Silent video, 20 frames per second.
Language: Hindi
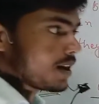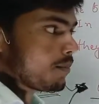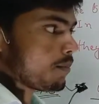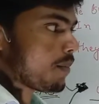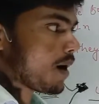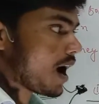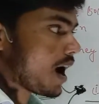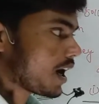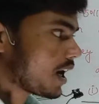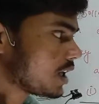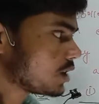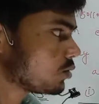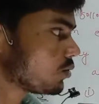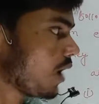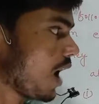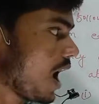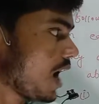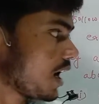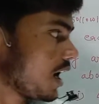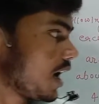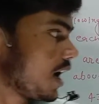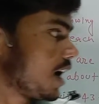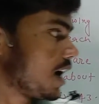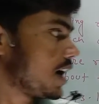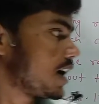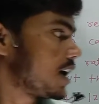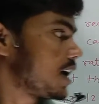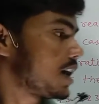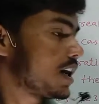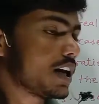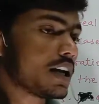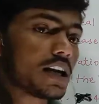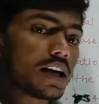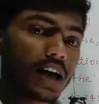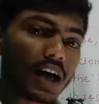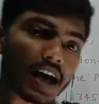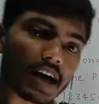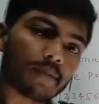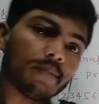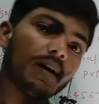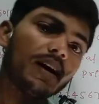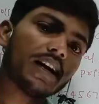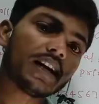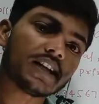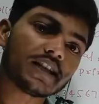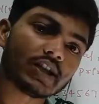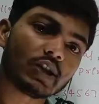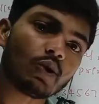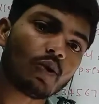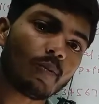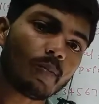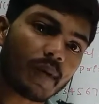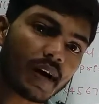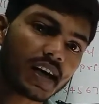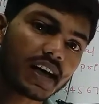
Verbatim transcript: मतलब बारह तो आ रहा है लेकिन हर बार एक जीरो